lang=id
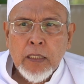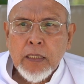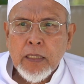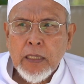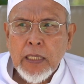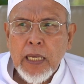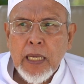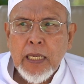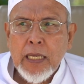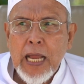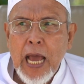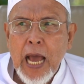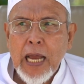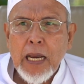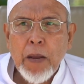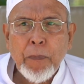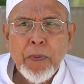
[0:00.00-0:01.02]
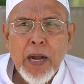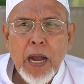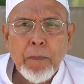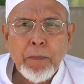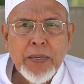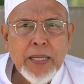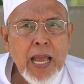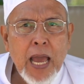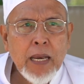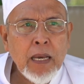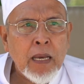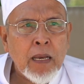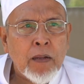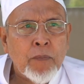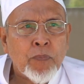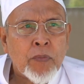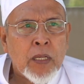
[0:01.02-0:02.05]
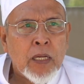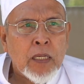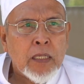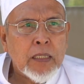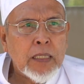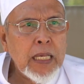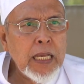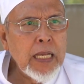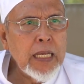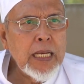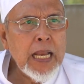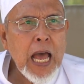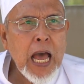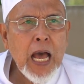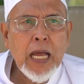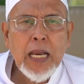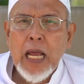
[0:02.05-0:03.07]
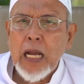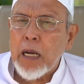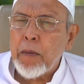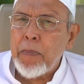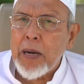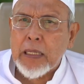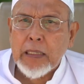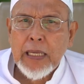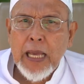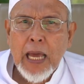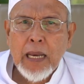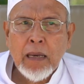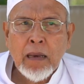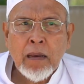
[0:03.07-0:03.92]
tidak ada pengabdian, tidak ada kebaktian,